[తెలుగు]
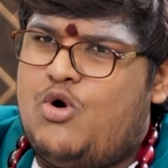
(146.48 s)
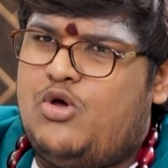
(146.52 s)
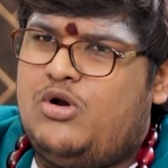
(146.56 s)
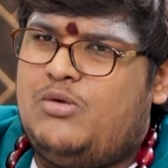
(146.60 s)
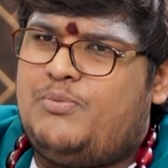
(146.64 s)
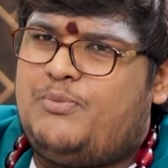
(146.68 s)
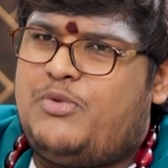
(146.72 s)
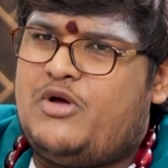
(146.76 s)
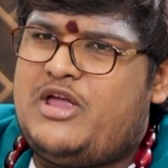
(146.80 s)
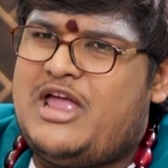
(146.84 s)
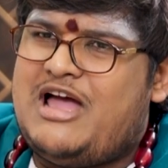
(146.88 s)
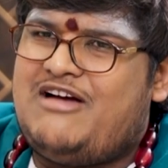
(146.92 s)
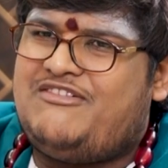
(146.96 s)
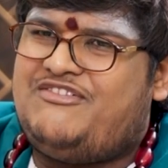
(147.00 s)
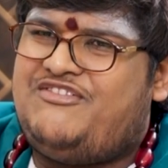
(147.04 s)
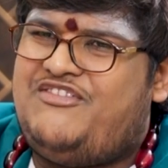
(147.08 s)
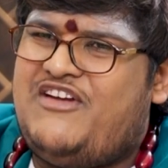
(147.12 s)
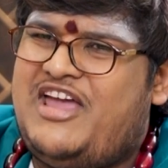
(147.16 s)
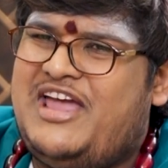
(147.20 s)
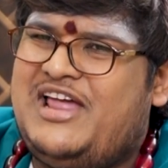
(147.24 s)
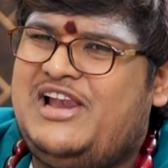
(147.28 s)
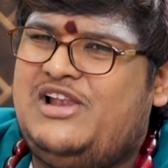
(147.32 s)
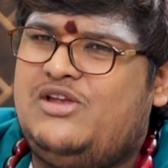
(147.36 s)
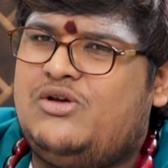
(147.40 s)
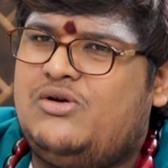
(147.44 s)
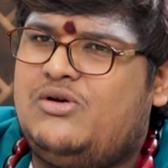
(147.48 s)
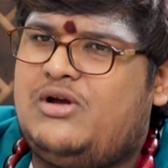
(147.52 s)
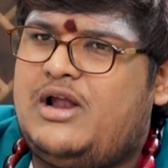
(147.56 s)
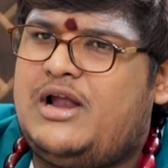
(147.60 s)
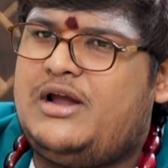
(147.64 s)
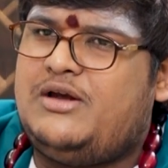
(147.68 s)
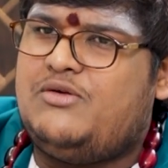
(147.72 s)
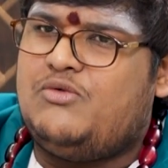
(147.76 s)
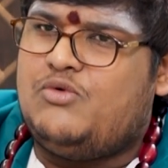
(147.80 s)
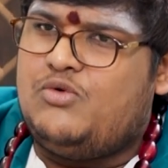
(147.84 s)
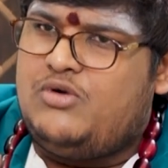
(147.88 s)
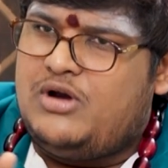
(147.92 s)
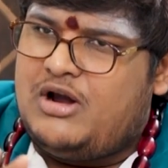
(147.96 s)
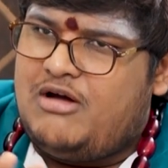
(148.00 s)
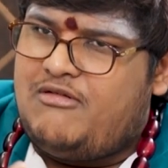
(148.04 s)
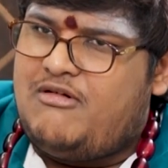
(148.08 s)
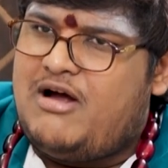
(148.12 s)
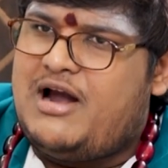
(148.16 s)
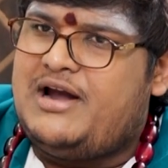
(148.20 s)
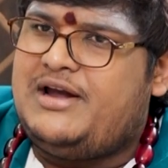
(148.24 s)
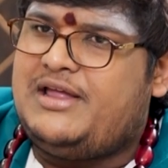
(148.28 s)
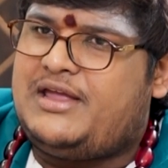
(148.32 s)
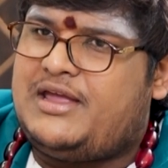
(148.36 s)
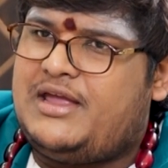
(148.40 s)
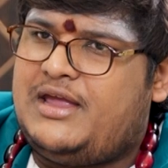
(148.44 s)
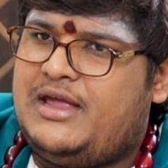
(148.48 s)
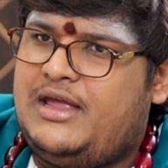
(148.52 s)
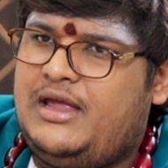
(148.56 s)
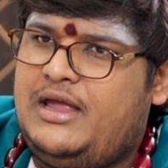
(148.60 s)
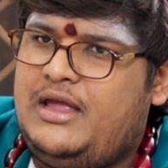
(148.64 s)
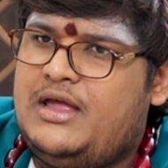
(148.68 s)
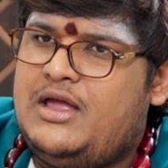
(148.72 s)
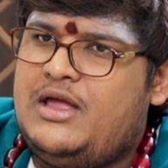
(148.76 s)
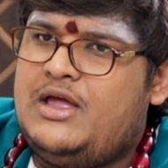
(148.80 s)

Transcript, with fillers: కోల్పోయా ఫెయిల్యూర్ అని ఉన్నవాడికి